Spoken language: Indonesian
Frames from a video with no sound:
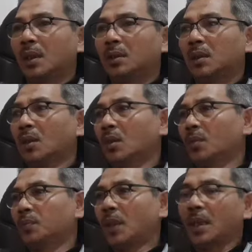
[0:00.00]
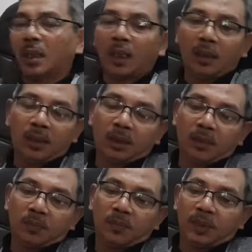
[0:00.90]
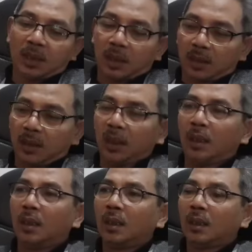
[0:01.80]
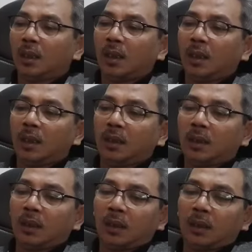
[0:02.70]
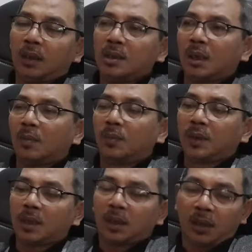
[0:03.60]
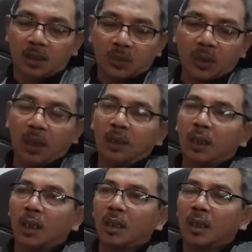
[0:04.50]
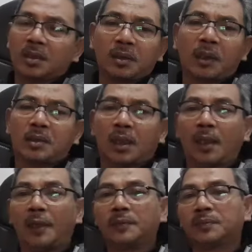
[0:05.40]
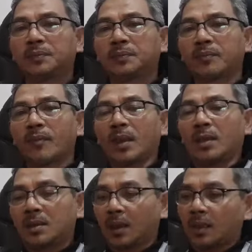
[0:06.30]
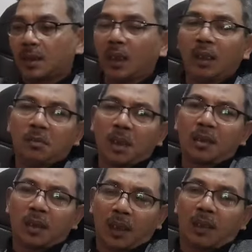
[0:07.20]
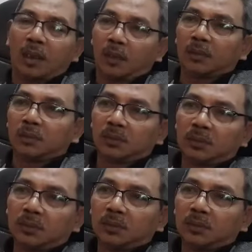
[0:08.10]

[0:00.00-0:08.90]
atau barangkali bisa jadi ya karena ini kan analisa, bisa jadi juga ini karena kesengajaan sengaja ingin merendahkan